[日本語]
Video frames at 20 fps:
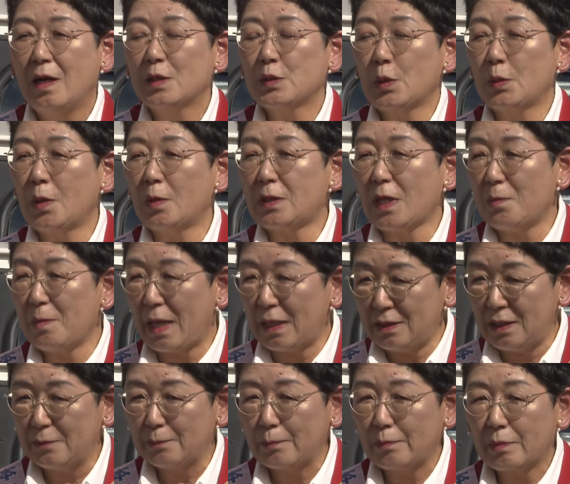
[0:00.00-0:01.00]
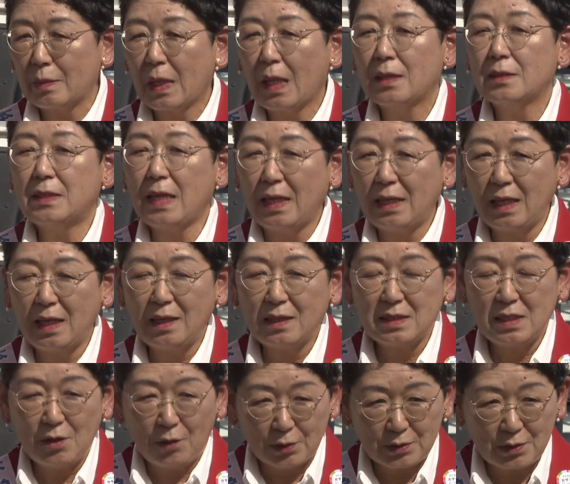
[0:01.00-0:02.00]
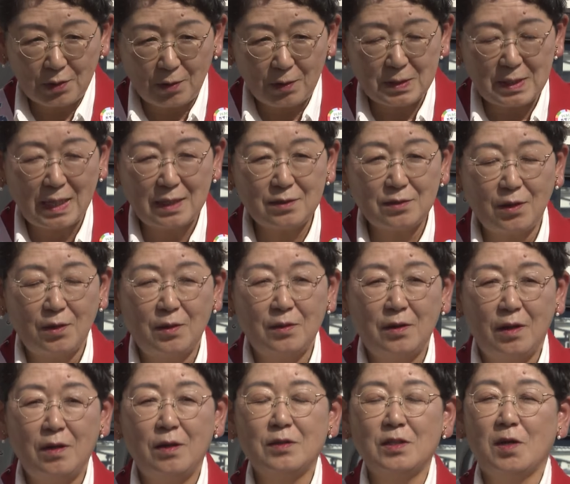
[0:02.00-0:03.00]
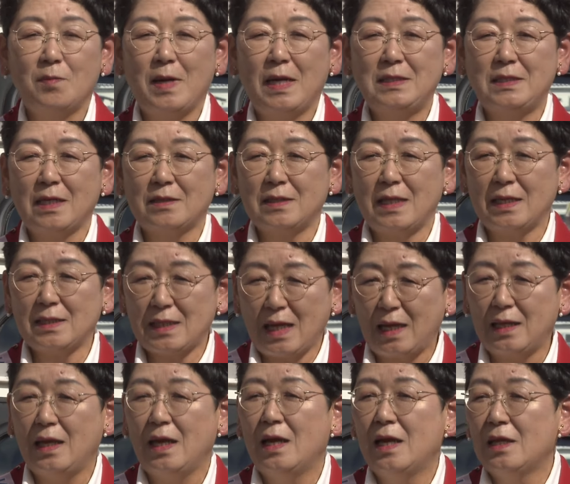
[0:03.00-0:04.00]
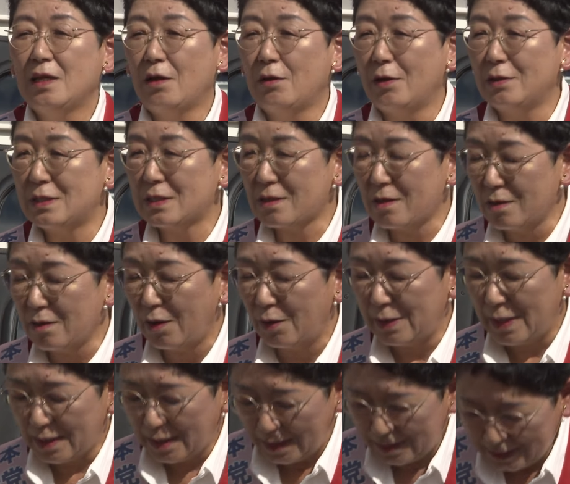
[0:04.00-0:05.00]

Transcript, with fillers: そのためにぜひ日本共産党を伸ばしてください。よろしくお願